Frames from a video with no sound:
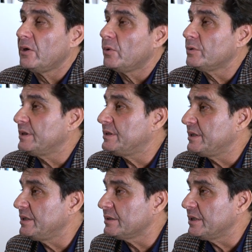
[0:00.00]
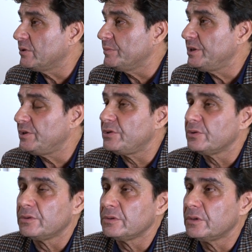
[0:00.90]
ont été dans les
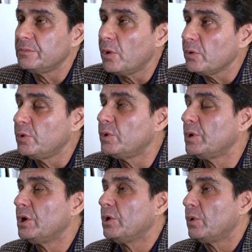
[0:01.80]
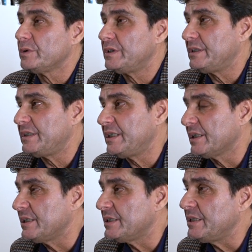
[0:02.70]
commissions Borloo, ont été dans
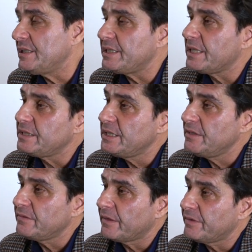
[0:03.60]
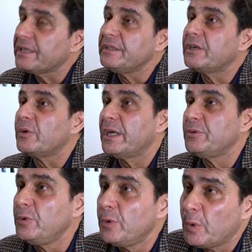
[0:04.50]
les initiatives avec Nicolas
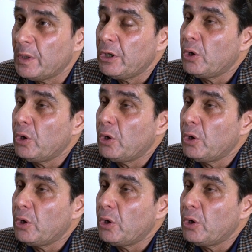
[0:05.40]
Hulot,